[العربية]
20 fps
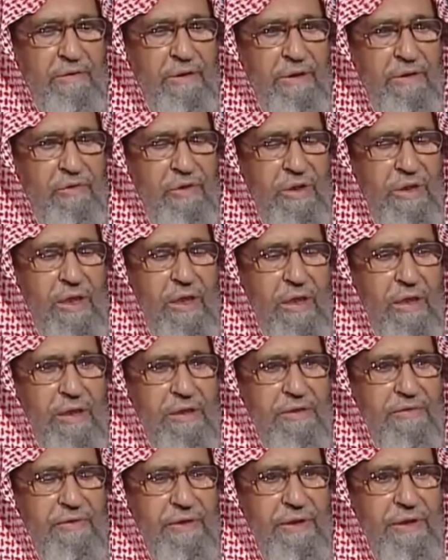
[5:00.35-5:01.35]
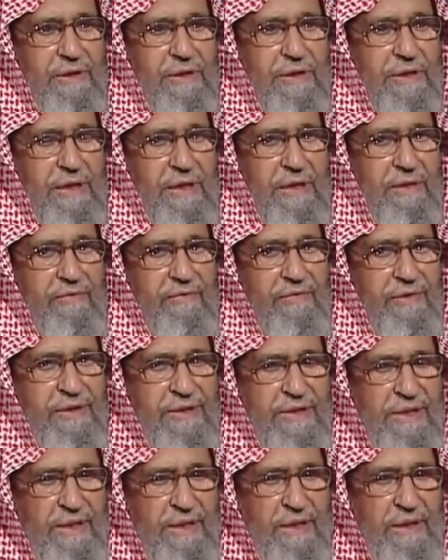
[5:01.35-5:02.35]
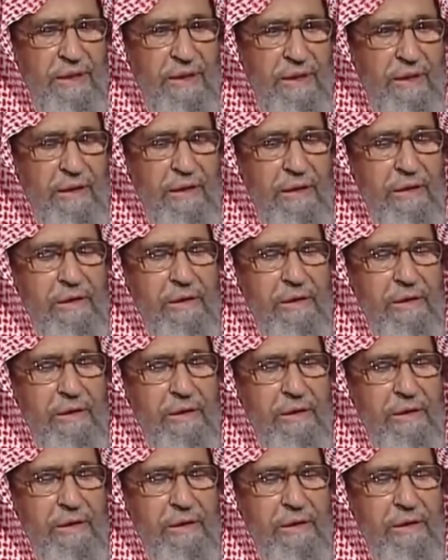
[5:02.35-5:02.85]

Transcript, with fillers: ويتدرج فيه شيئا فشيئا